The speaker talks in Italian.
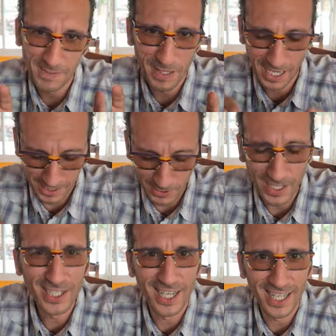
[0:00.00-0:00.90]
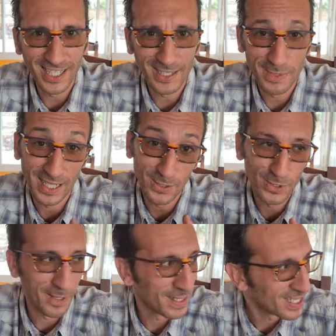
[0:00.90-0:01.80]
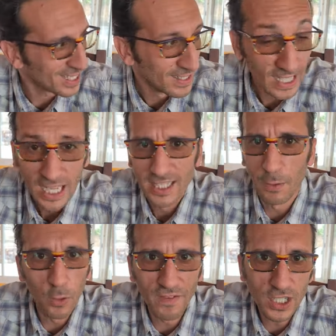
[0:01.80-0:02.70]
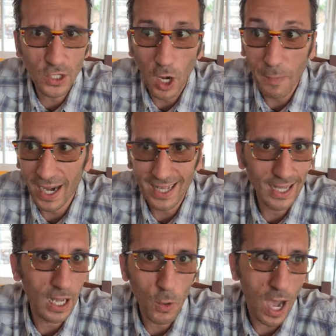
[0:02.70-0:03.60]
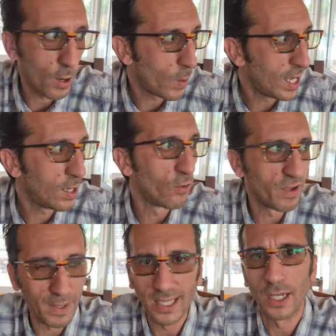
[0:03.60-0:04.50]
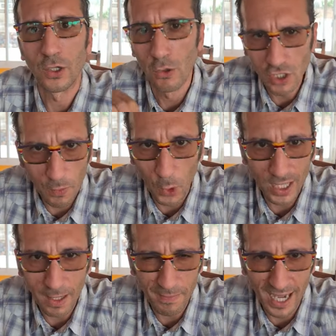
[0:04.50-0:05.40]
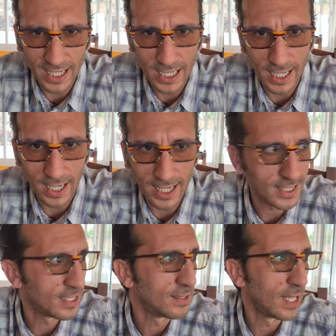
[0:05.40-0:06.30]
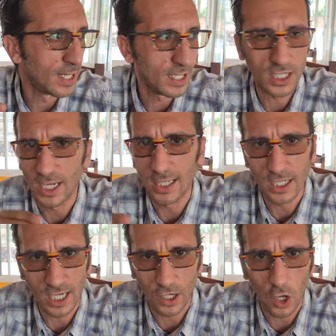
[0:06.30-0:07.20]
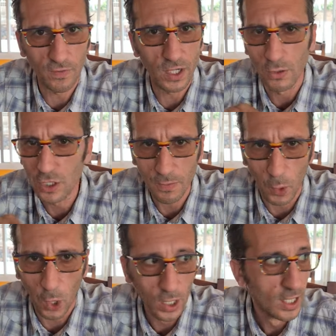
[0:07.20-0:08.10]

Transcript: Niente espresso, lece lece, perché giustamente. Siamo qui vicino alla parada della Guagua, ovviamente non si può andare in macchina, ragazzi, dalle 10 alle 19 non si può.